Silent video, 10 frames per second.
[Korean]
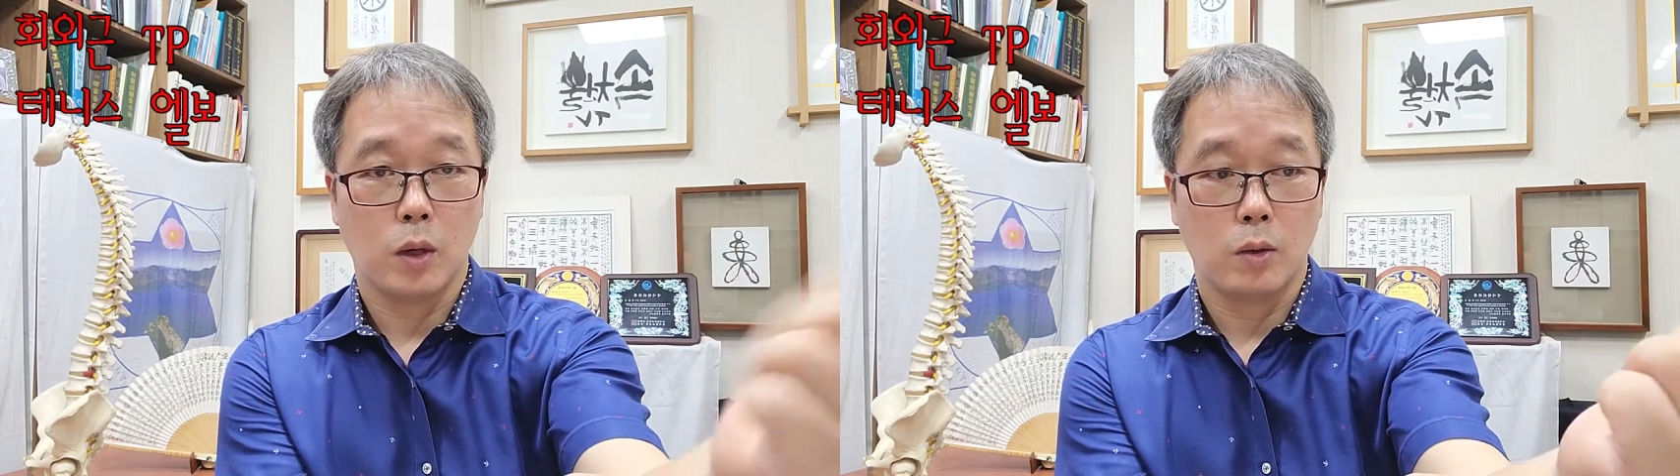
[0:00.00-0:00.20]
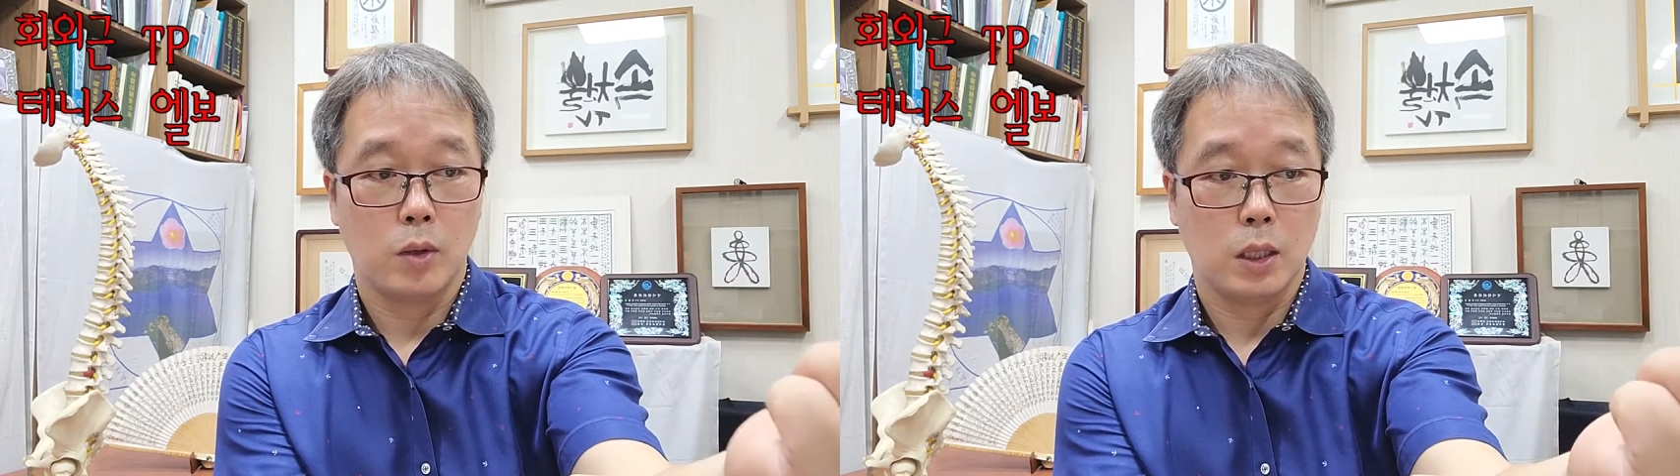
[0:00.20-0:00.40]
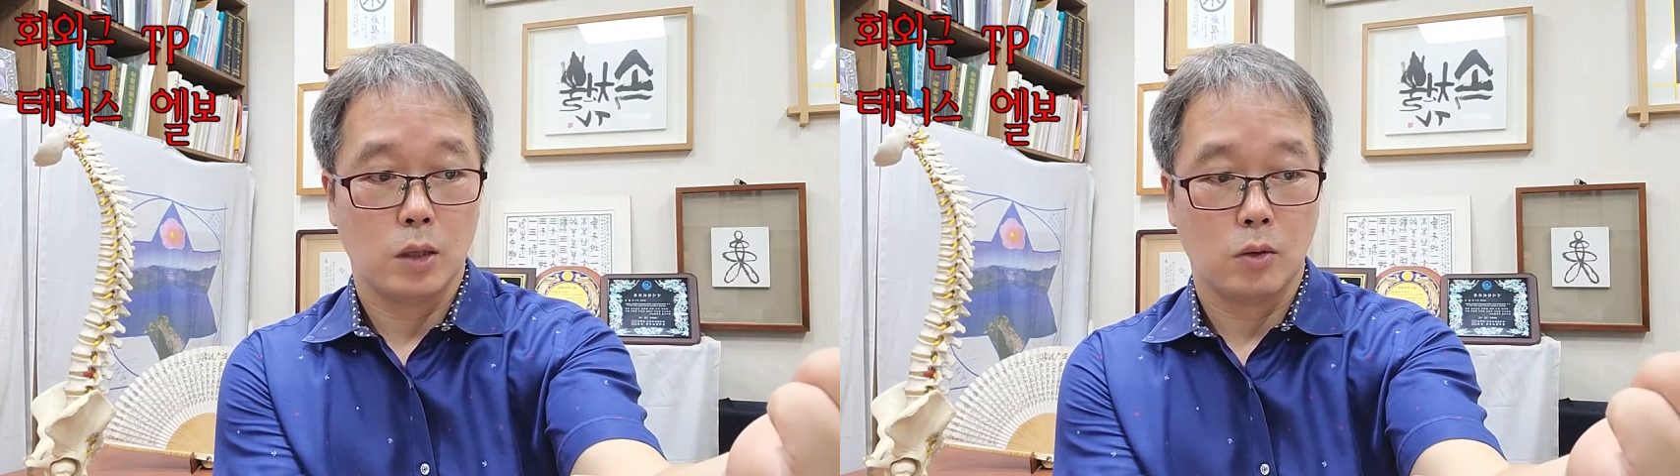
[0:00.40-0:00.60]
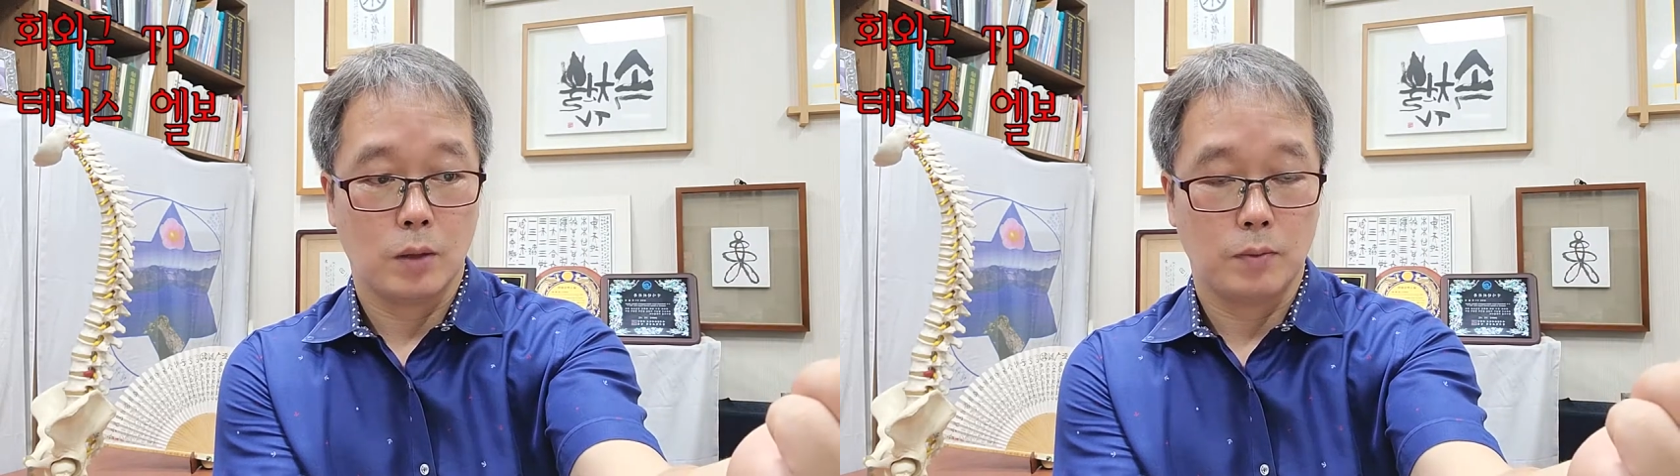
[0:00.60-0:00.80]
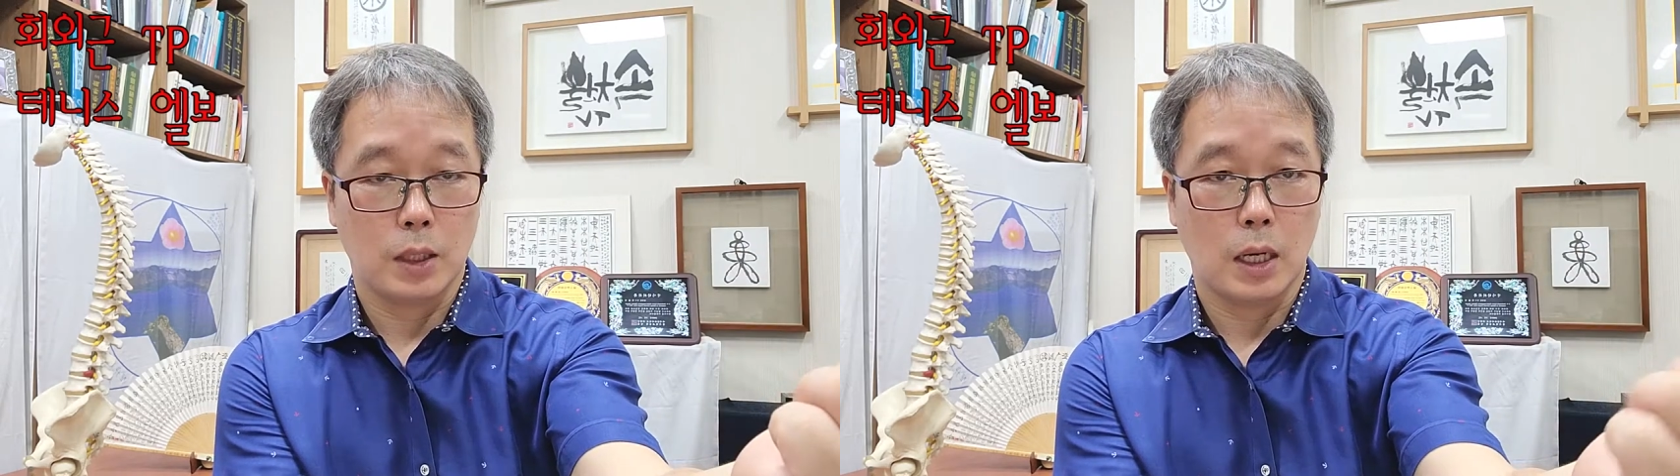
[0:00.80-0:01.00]
회외라고
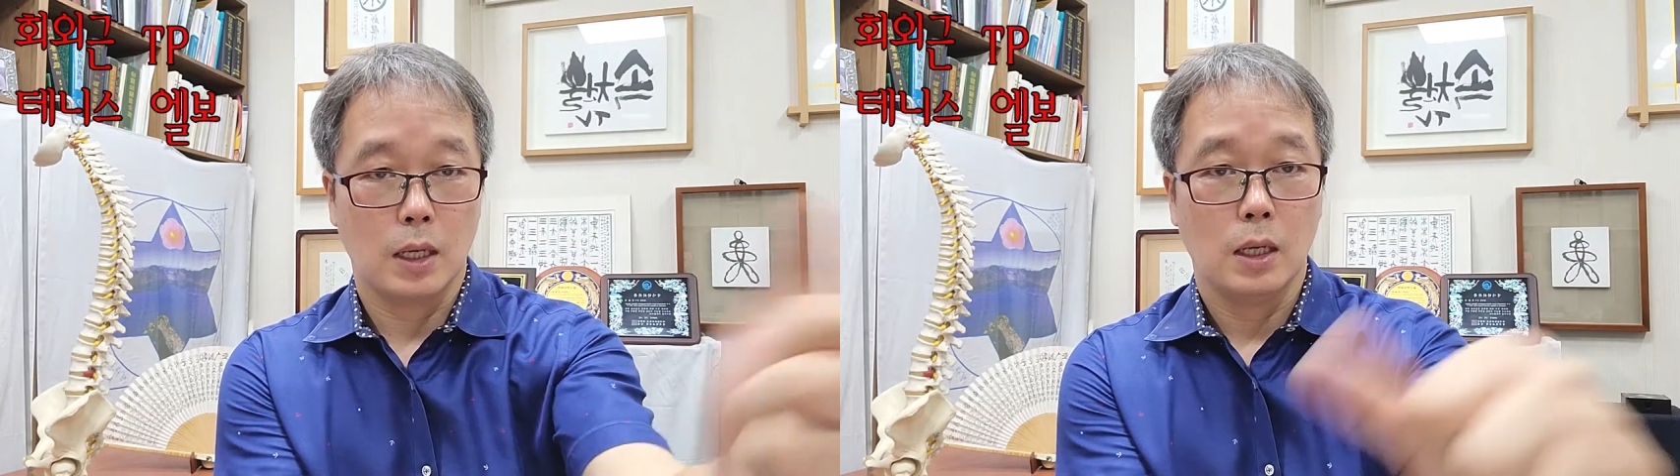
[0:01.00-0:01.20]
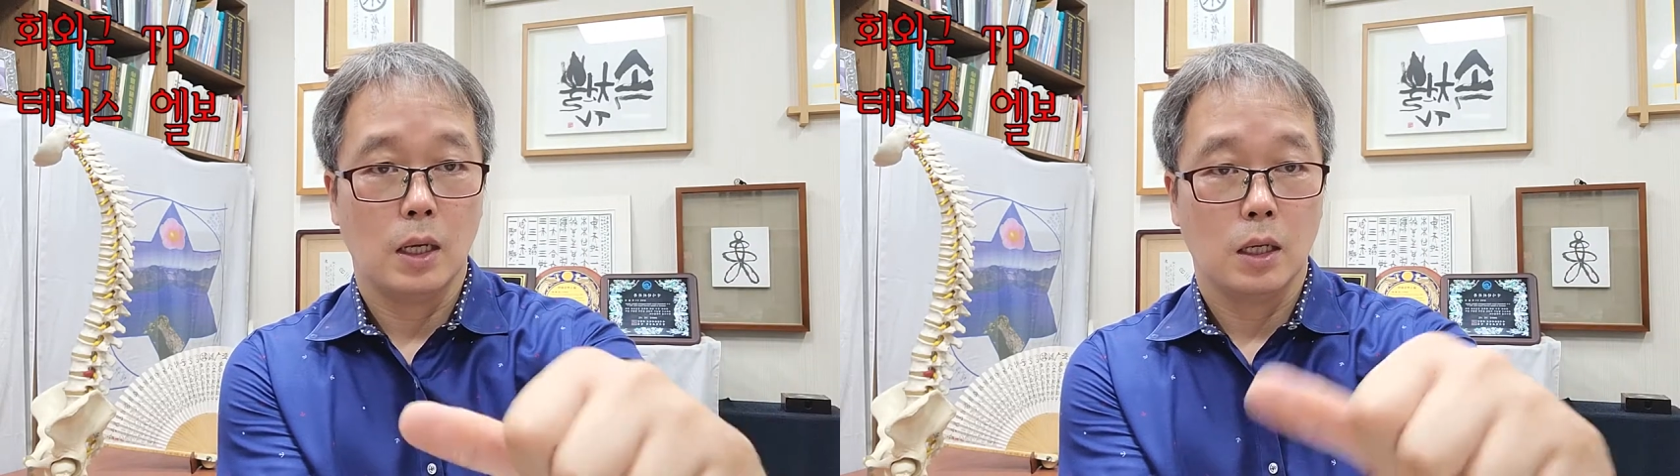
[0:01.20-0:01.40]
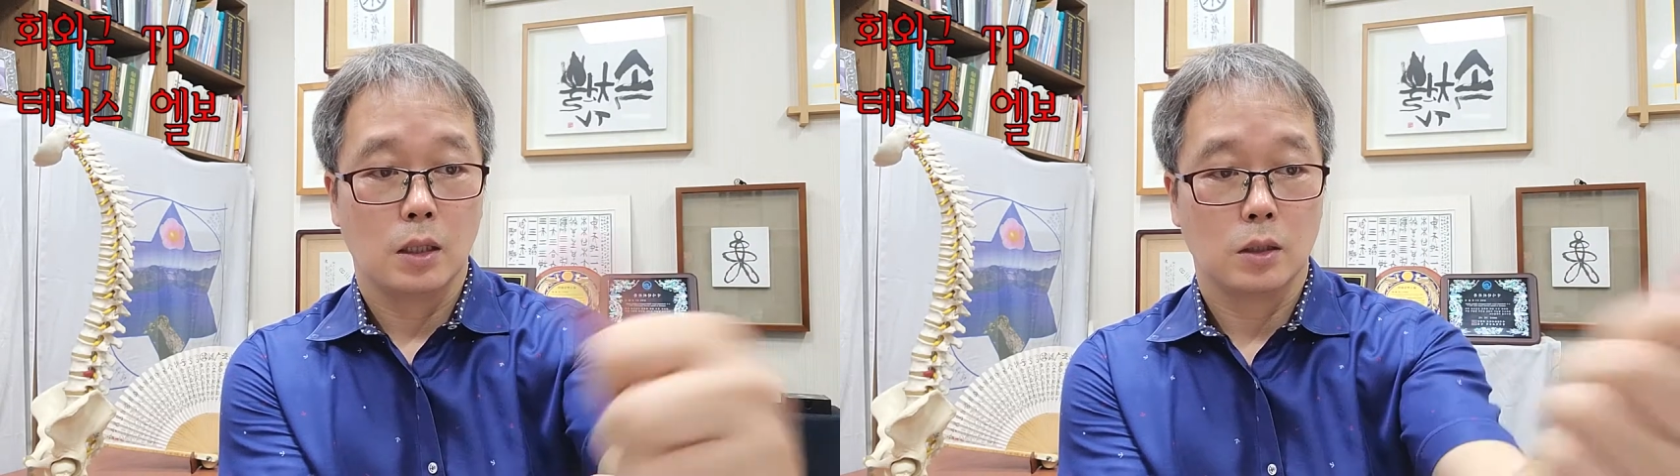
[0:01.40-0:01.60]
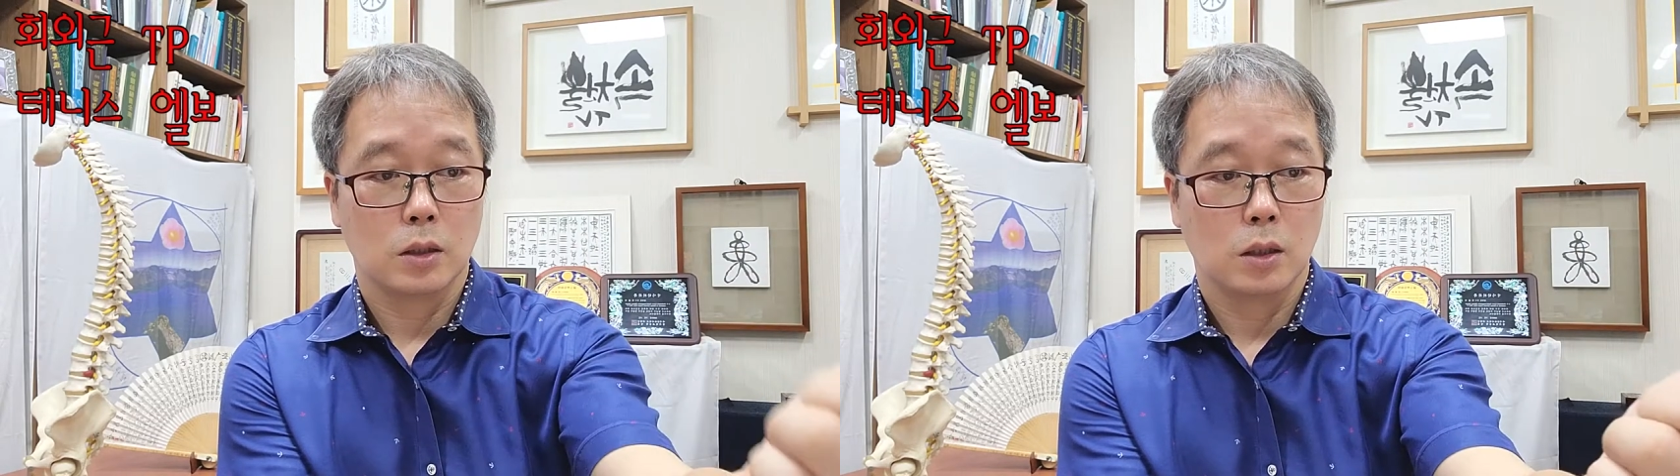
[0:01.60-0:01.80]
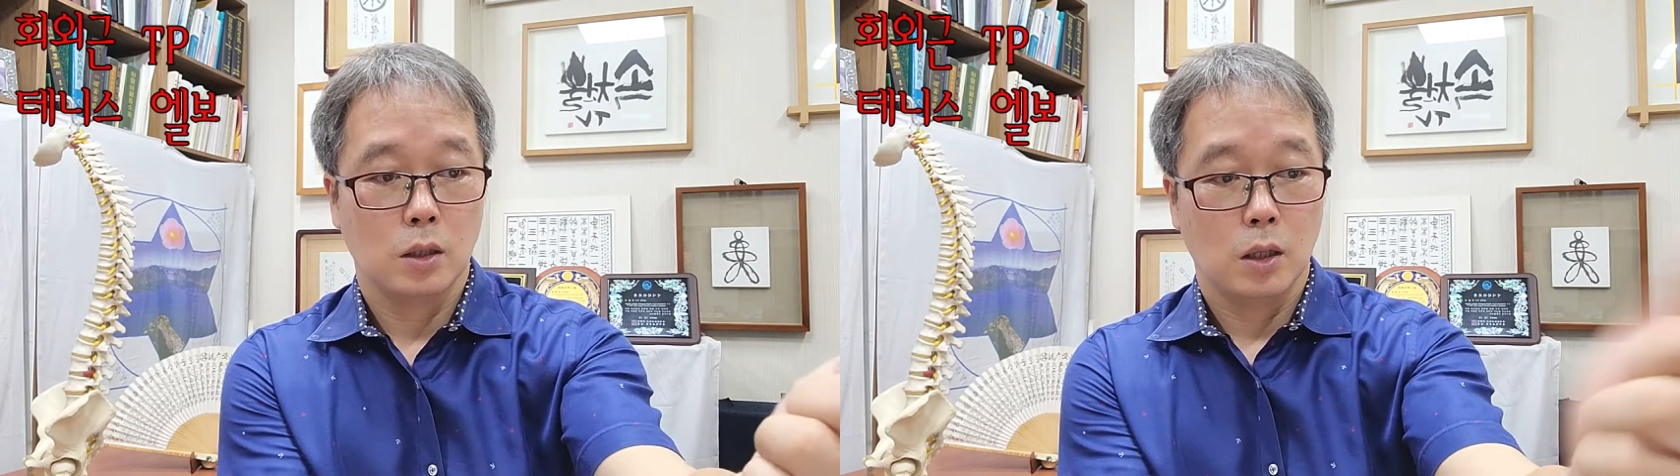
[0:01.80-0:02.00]
합니다. 그래서